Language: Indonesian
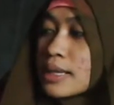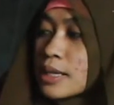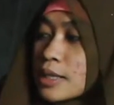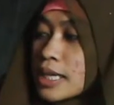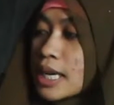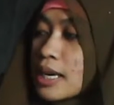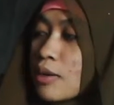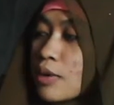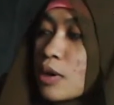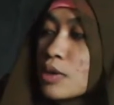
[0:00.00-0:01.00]
selanjutnya ada
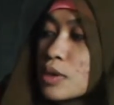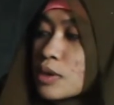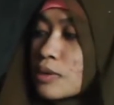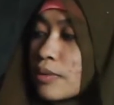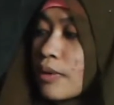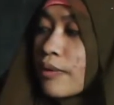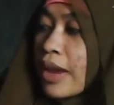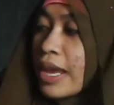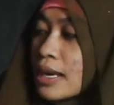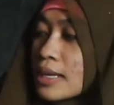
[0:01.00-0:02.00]
Windows 7
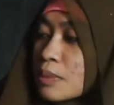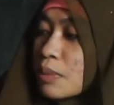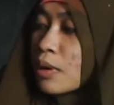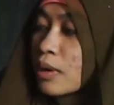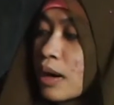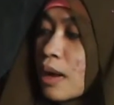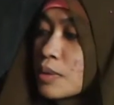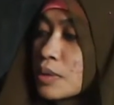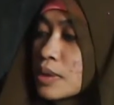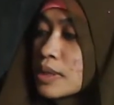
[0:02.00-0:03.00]
Providers
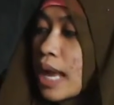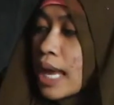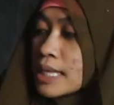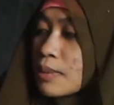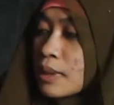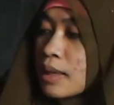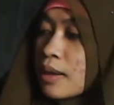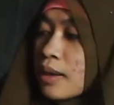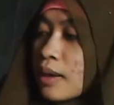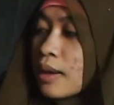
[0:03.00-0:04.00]
program sus A
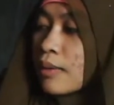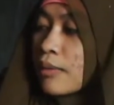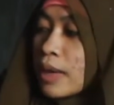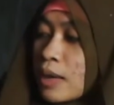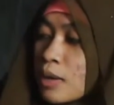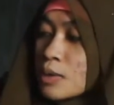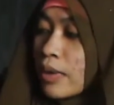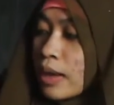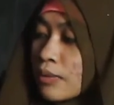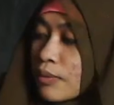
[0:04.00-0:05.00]
seperti Windows
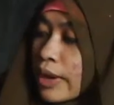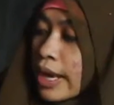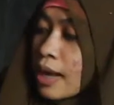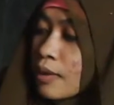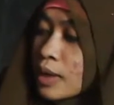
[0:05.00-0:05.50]
Farewell,